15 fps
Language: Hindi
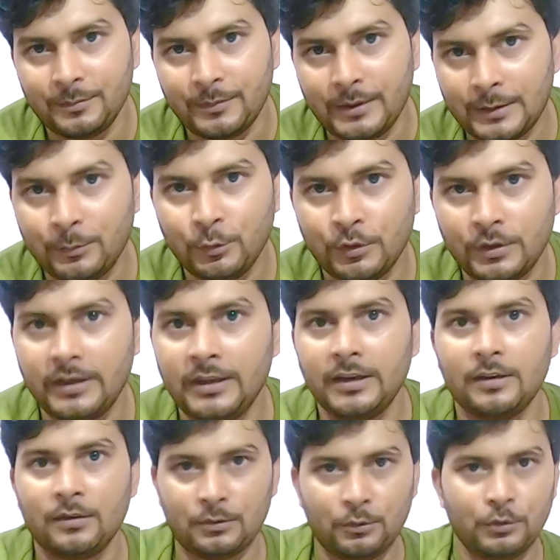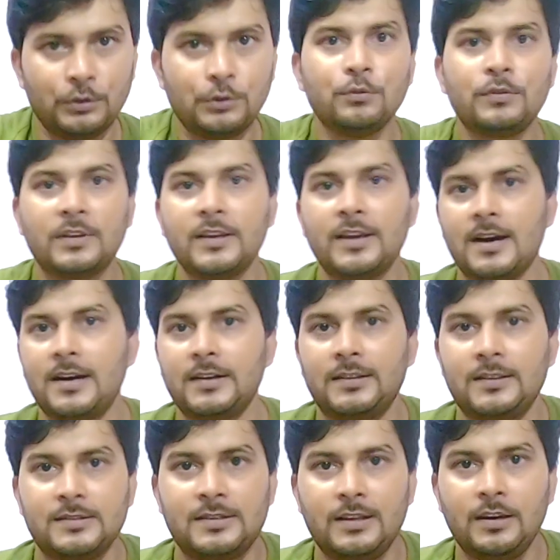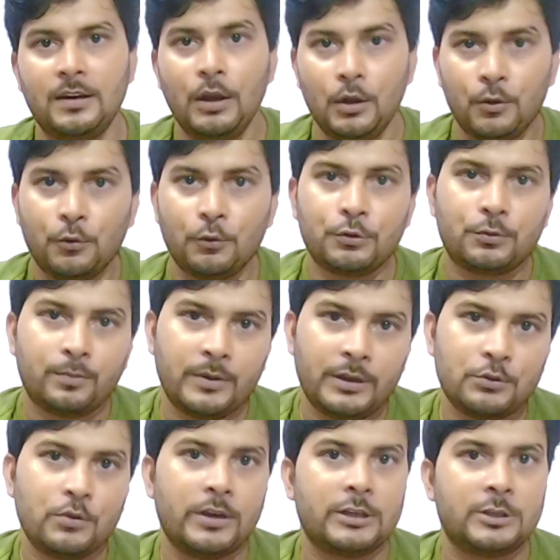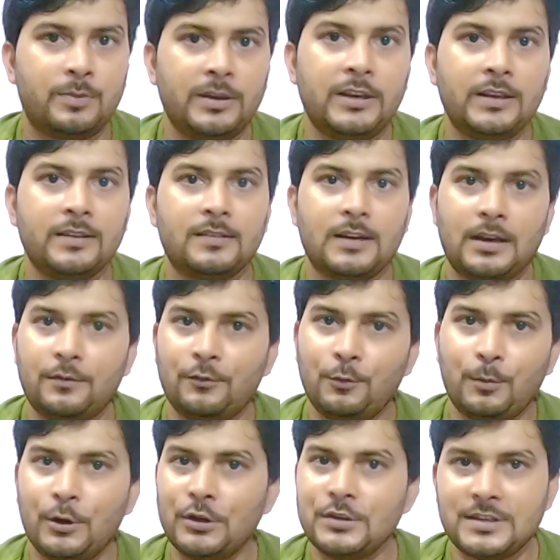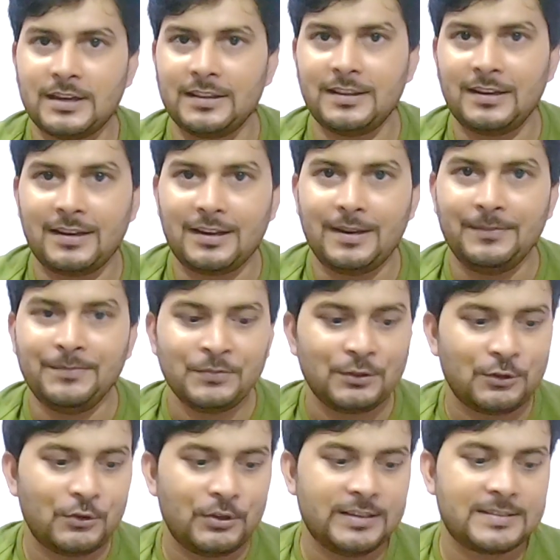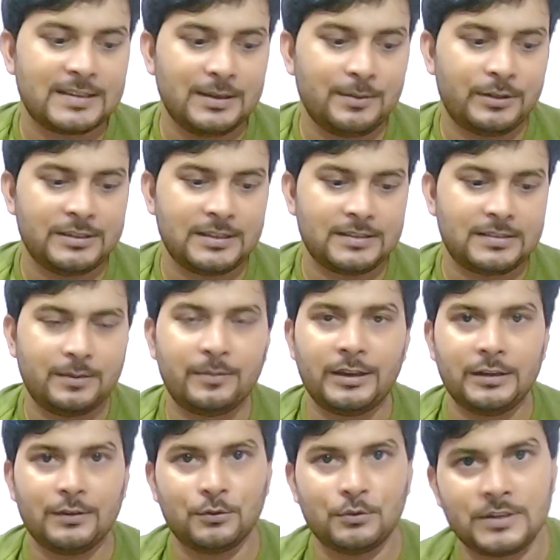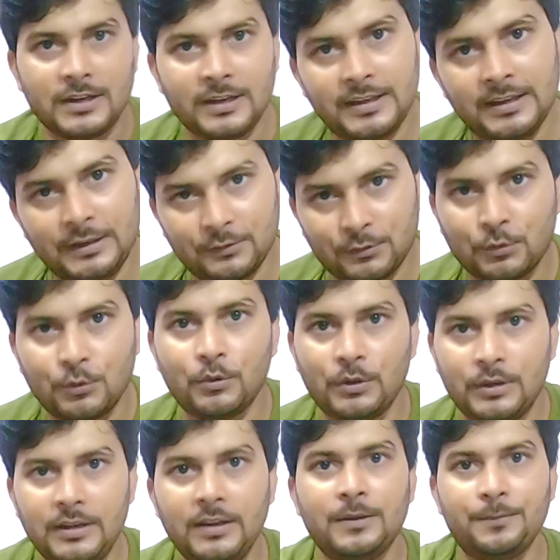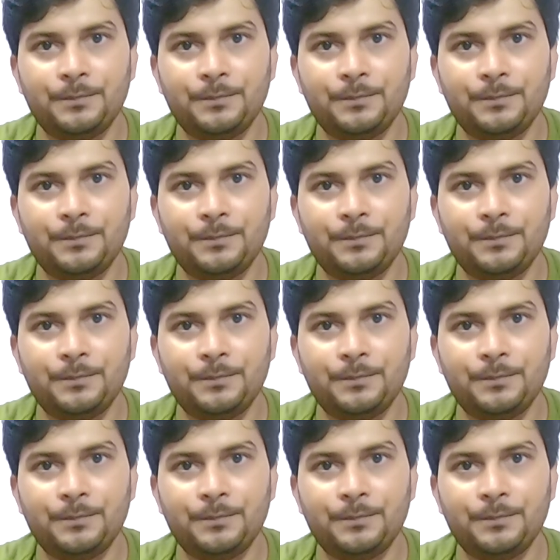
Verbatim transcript: मैकबुक एयर को यूज़ किया आठ दस दिन उसमें जो एक्सपीरियंस रहा वो बहुत ज़्यादा रहा तो इसकी वजह से मैंने सोचा कि इसको ही